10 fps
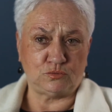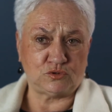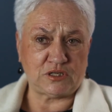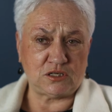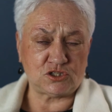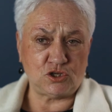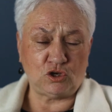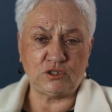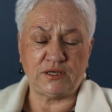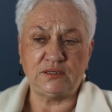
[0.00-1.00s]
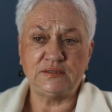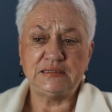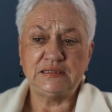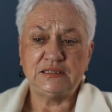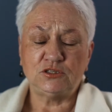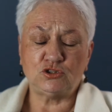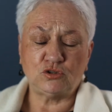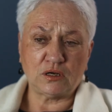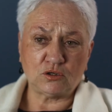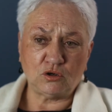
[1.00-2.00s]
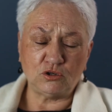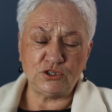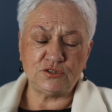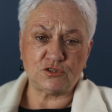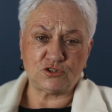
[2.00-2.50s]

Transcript: uzależnione, czy to alkoholicy,